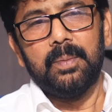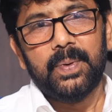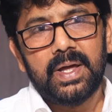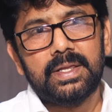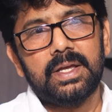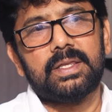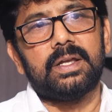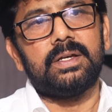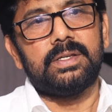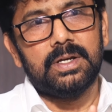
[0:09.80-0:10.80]
ఎప్పుడైతే
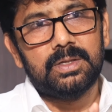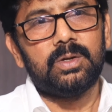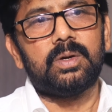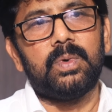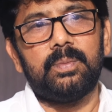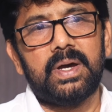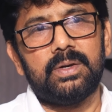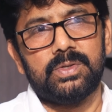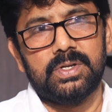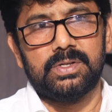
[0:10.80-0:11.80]
తన చేతిలోకి
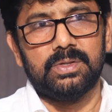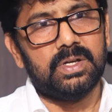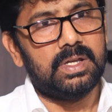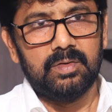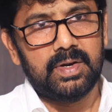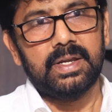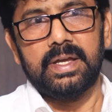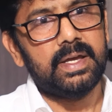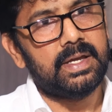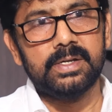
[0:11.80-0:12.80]
మొబైల్ వచ్చేసింది అది
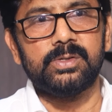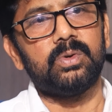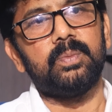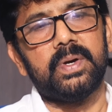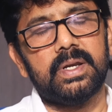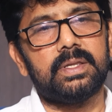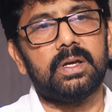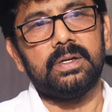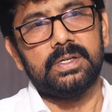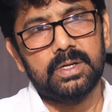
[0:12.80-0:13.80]
ఎవరైనా ఏ ఏజ్ గ్రూప్ అయినా
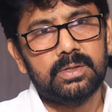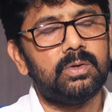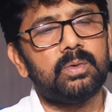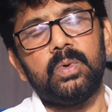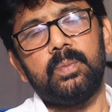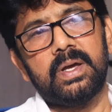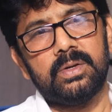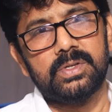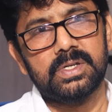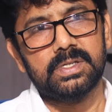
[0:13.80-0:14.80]
తన చేతిలోకి
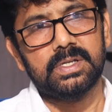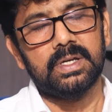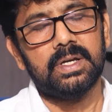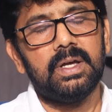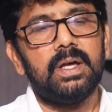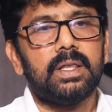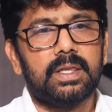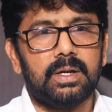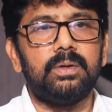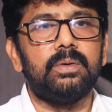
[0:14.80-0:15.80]
మొబైల్ వచ్చేసి
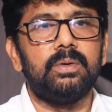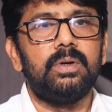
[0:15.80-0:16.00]
తను